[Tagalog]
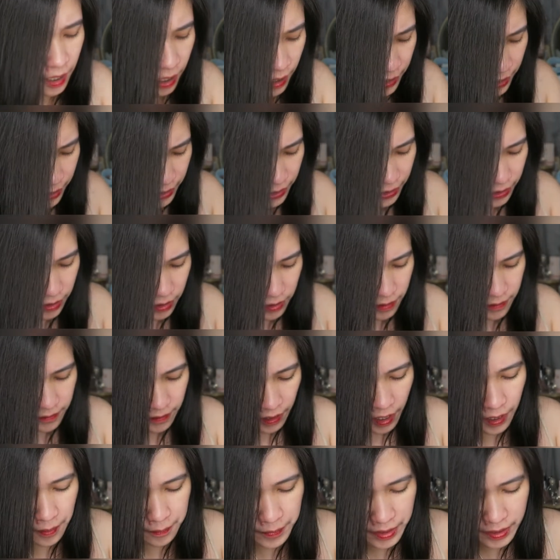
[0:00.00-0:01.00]
higher,
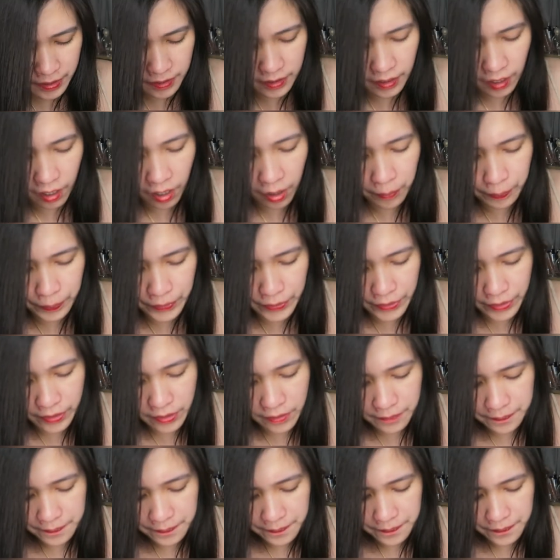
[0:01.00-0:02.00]
I mean the upper,
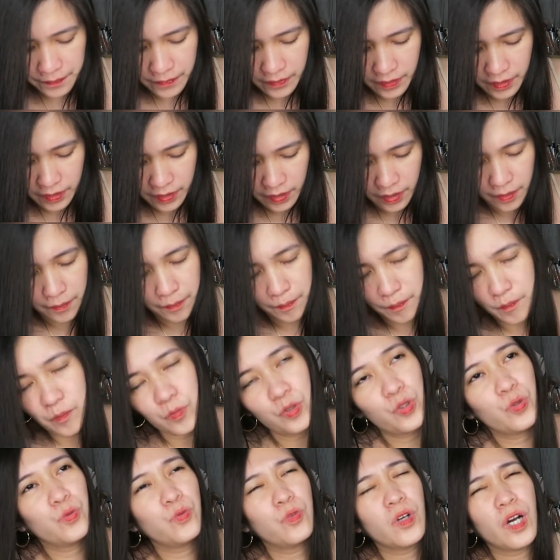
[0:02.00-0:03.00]

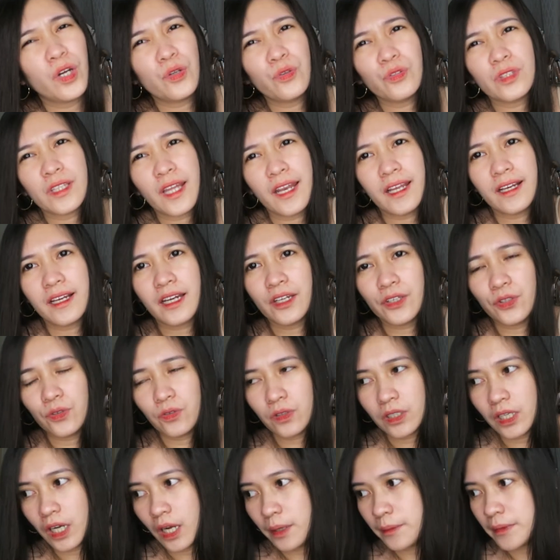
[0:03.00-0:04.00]
yung ano talaga,
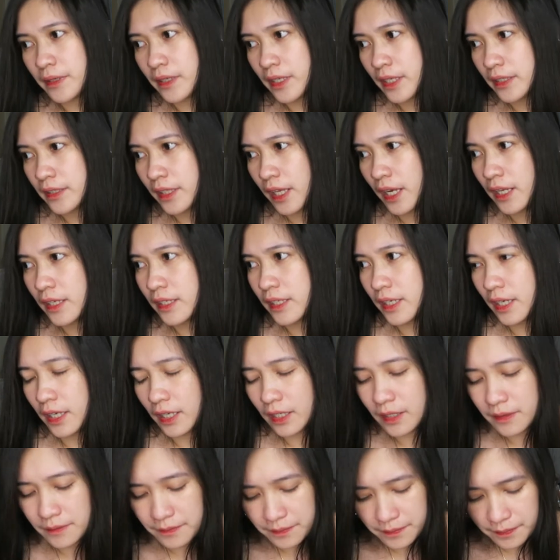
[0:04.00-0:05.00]
yung camera
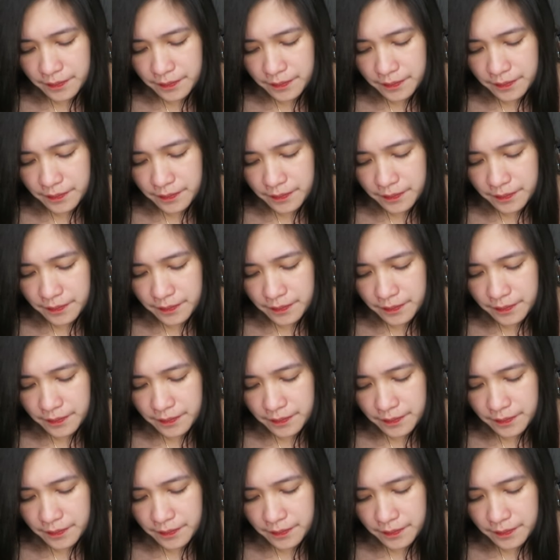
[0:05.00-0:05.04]
talaga,